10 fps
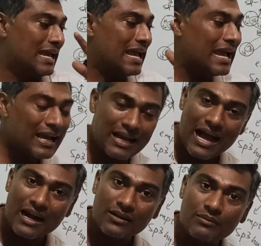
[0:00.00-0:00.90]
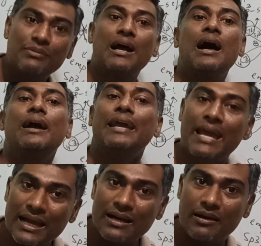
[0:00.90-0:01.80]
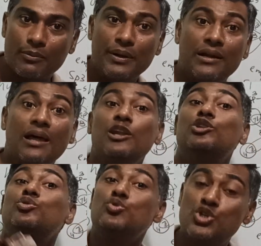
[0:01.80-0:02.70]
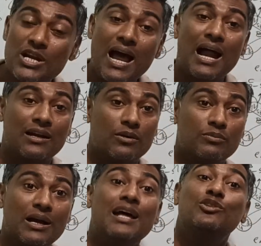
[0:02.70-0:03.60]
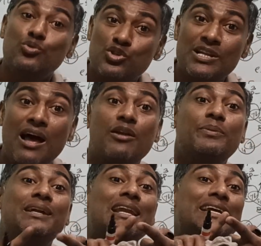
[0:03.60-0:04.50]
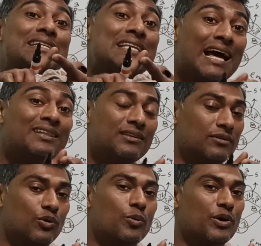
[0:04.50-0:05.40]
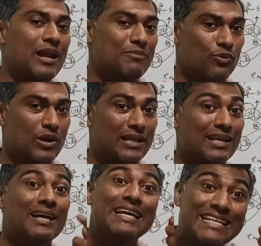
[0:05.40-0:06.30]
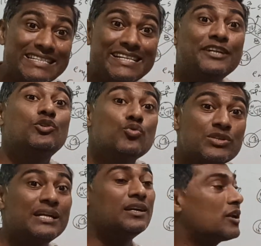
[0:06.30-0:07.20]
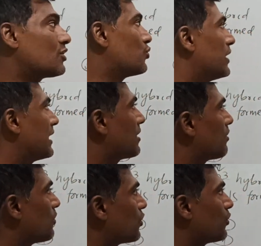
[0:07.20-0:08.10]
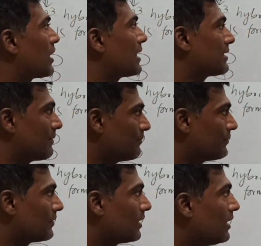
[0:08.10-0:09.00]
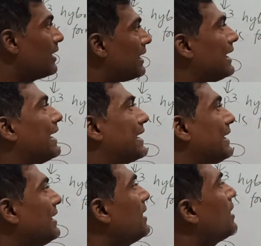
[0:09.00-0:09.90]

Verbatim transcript: एक आटम का एक ऑर्बिटल दूसरा आटम का दूसरा ऑर्बिटल के साथ ओवरलैप हो रहा था इसलिए टू सेंटर टू इलेक्ट्रॉन बॉन्ड हो रहा था लेकिन